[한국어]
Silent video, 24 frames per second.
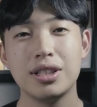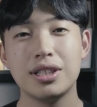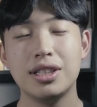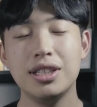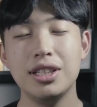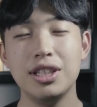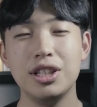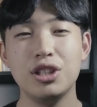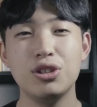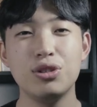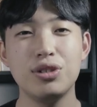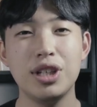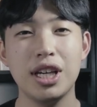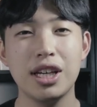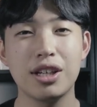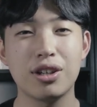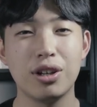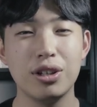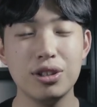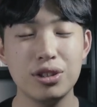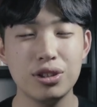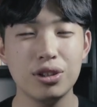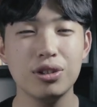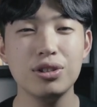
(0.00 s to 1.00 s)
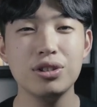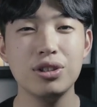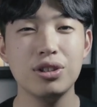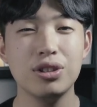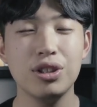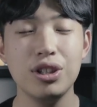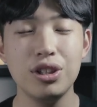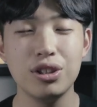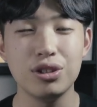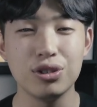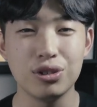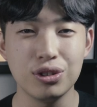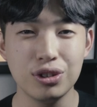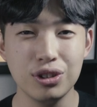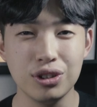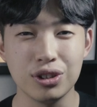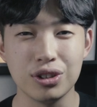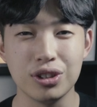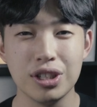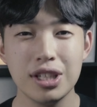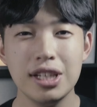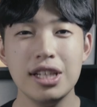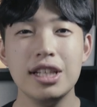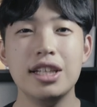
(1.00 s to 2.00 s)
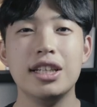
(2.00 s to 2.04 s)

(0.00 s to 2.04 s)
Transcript: 그 이후에 결정적인 이유는